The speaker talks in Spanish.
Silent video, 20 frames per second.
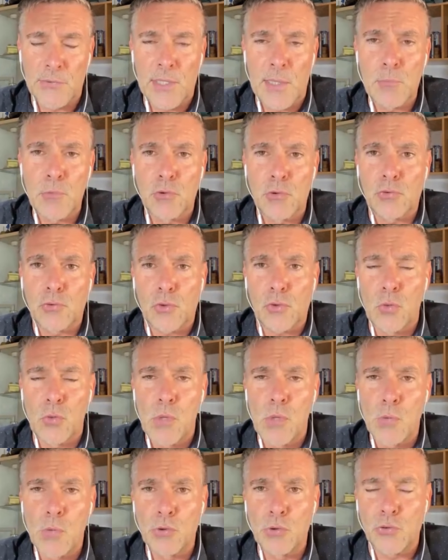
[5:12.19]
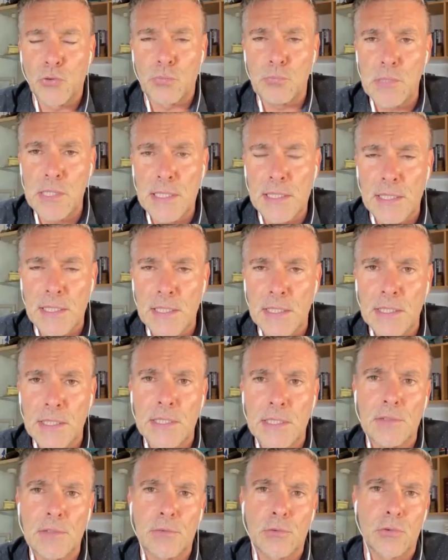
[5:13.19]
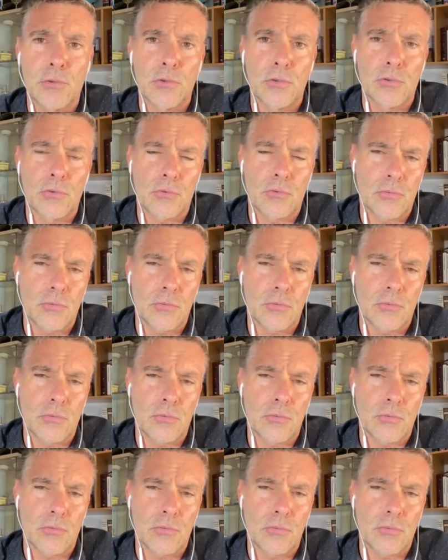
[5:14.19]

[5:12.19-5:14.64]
Estamos como a unos 1.500,